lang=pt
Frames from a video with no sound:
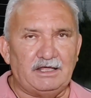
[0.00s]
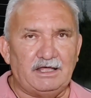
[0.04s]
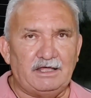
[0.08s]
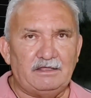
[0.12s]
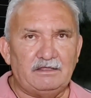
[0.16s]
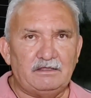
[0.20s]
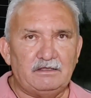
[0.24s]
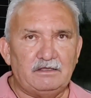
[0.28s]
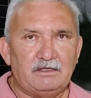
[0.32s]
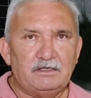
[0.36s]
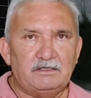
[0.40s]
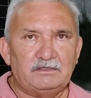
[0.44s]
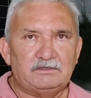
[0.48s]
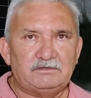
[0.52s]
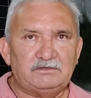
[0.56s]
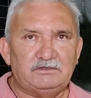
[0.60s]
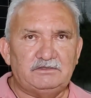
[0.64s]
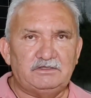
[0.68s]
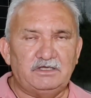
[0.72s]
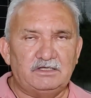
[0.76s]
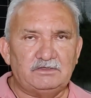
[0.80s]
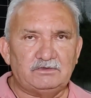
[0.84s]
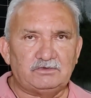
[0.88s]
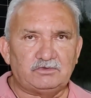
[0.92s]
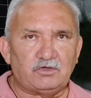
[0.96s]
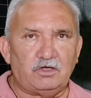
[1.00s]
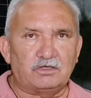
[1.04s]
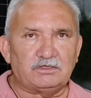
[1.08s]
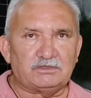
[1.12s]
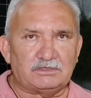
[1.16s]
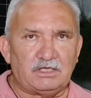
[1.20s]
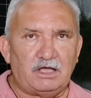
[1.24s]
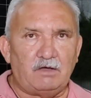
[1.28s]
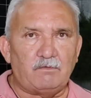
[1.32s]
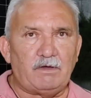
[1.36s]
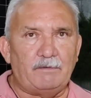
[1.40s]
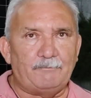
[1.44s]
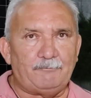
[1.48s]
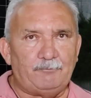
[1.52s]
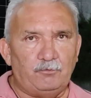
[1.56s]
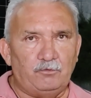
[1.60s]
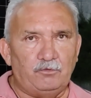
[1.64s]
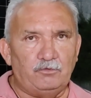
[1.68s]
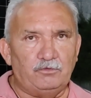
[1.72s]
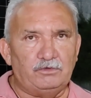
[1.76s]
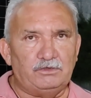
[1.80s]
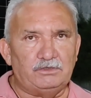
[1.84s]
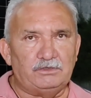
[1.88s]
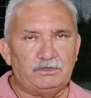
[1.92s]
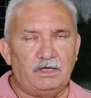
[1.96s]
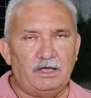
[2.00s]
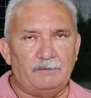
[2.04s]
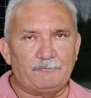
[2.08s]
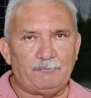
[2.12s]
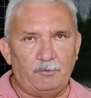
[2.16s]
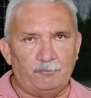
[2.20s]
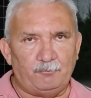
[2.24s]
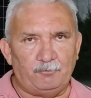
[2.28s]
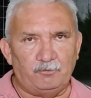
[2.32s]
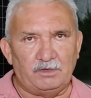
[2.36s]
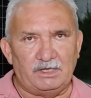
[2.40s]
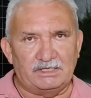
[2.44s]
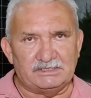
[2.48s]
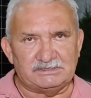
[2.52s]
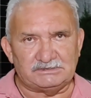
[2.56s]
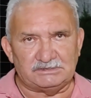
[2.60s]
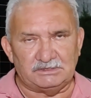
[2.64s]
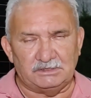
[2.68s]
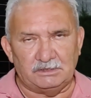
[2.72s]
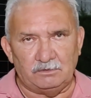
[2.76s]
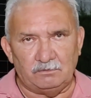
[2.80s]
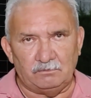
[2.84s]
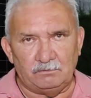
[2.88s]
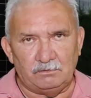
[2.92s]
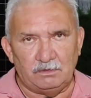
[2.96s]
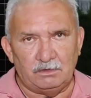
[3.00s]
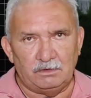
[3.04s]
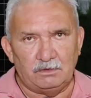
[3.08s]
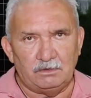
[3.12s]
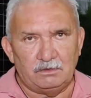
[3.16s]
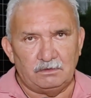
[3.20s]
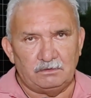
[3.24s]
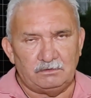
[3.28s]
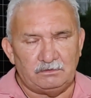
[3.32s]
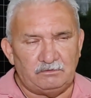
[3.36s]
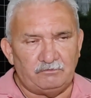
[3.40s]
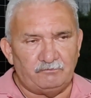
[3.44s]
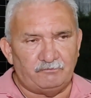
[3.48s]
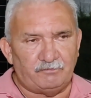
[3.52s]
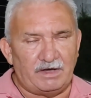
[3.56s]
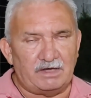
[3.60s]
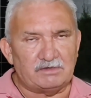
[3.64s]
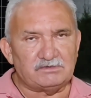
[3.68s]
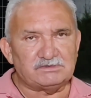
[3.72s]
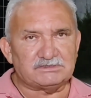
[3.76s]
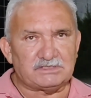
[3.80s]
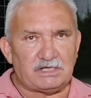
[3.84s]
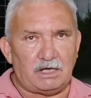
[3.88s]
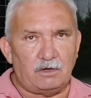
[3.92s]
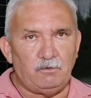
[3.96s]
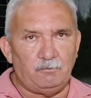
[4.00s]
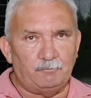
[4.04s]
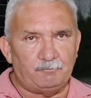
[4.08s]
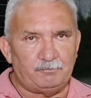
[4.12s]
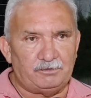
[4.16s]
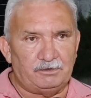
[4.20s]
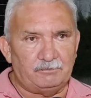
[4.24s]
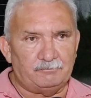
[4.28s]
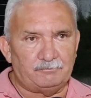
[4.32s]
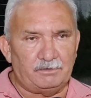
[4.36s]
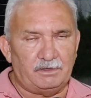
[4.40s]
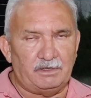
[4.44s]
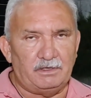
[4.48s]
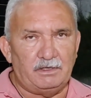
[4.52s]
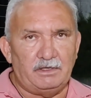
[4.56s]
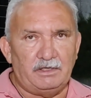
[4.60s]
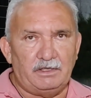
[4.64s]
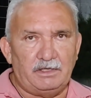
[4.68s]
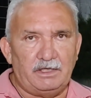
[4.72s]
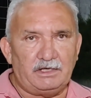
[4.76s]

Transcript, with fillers: lá, dando total apoio à população, em vários carros-pipa.